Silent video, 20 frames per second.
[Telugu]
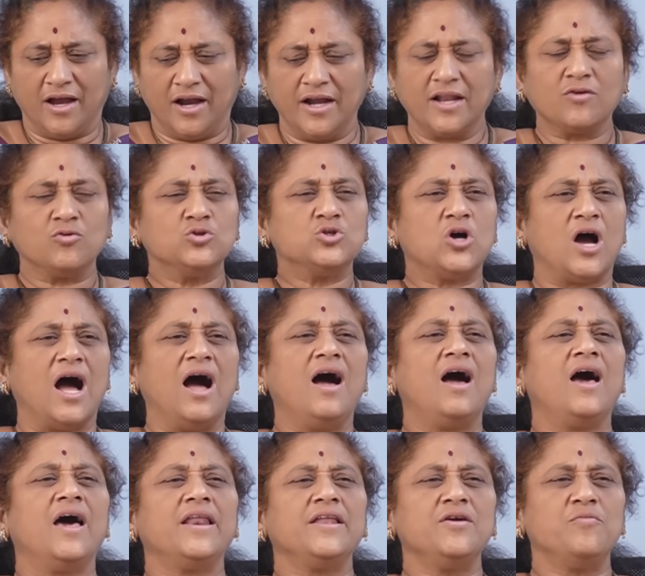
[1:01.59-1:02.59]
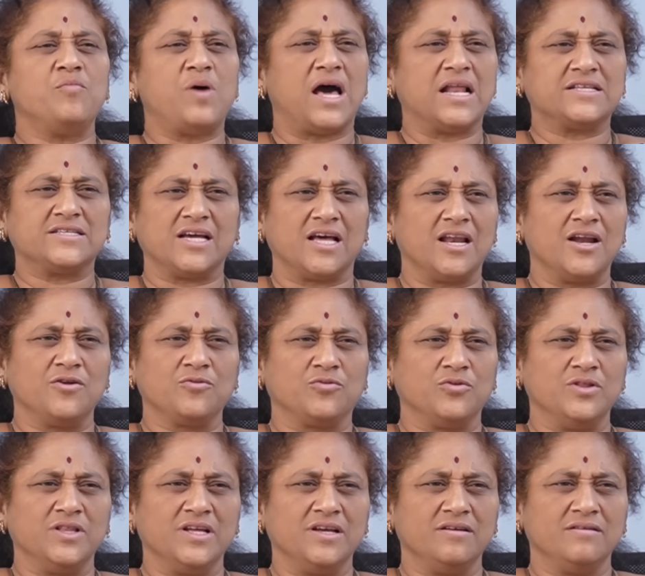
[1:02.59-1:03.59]
అంటే కొంచెం ఆహార్యం
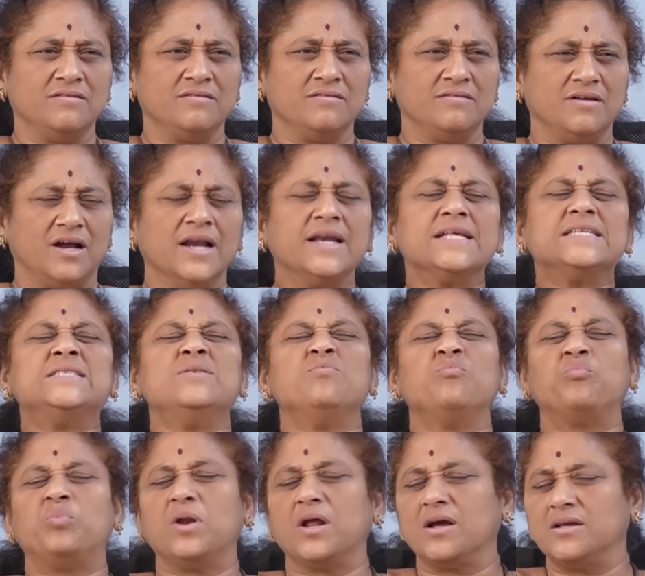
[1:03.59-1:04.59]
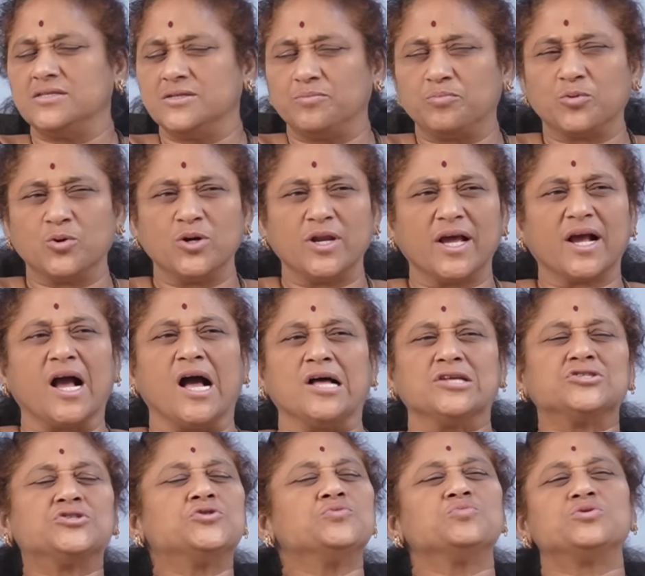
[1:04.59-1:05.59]
మార్చాలనుకుంది అంటే సింపుల్గా చెప్పుకుంటే
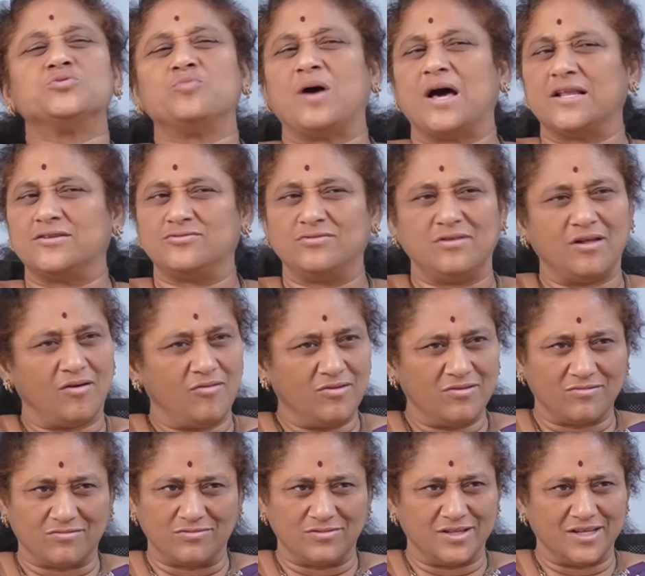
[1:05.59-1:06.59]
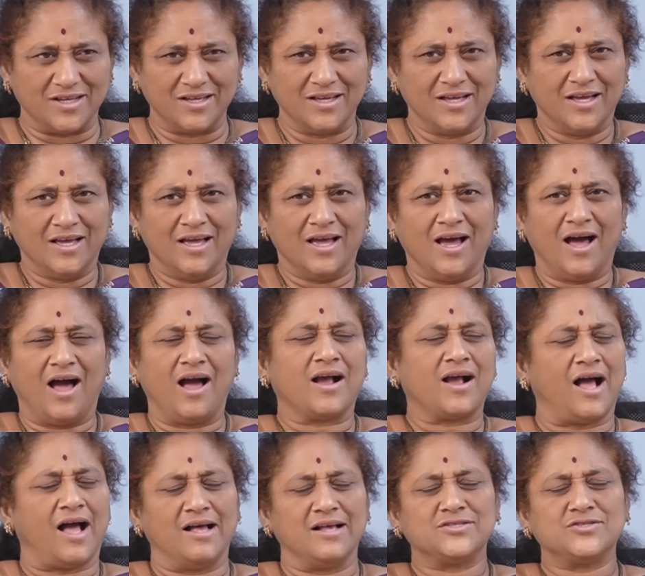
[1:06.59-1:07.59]
కాస్ట్యూమ్స్ మార్చుదాం అనుకుంది ఆ
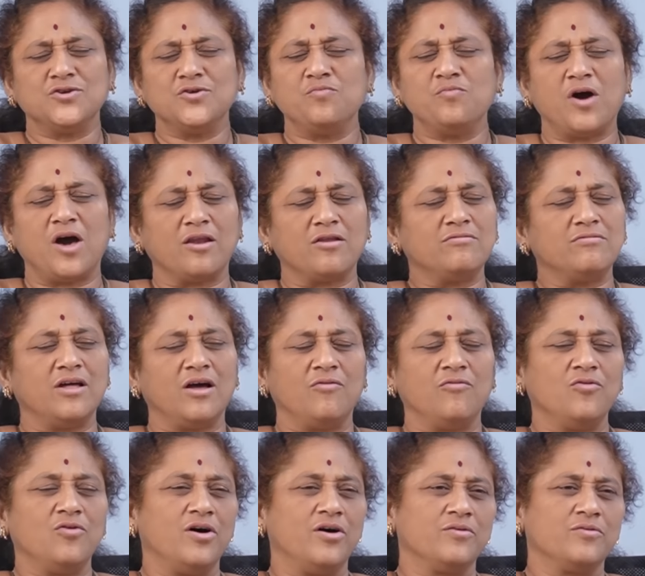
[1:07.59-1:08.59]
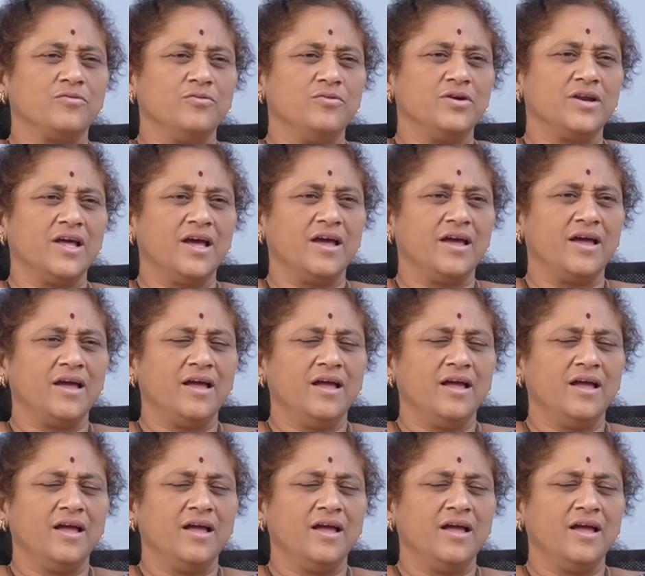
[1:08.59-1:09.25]
కాస్ట్యూమ్ మారుద్దాము అనుకుంటే